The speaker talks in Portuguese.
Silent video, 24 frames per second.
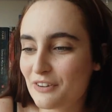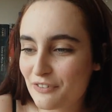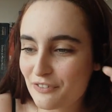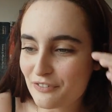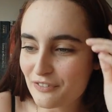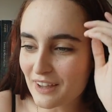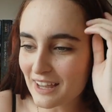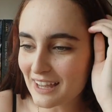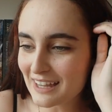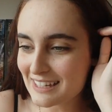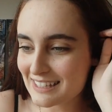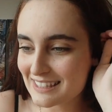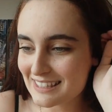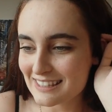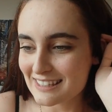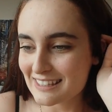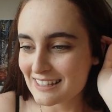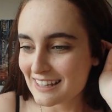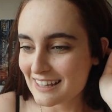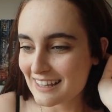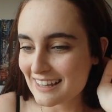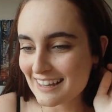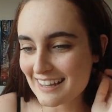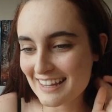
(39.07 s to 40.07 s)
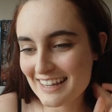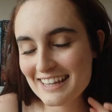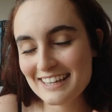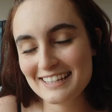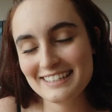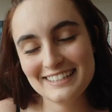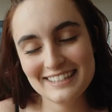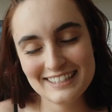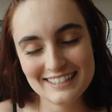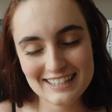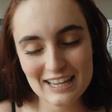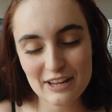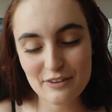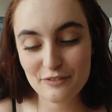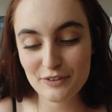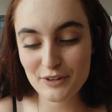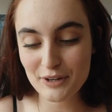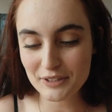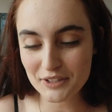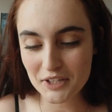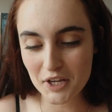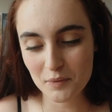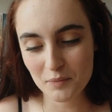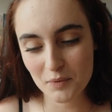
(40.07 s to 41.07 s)
fez esse
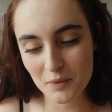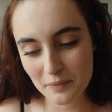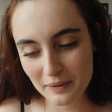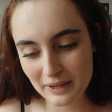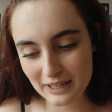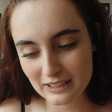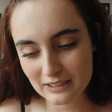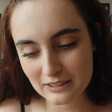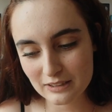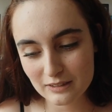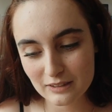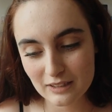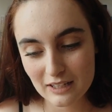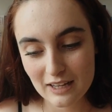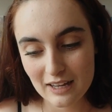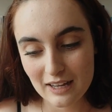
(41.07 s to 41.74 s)
desafio até o momento,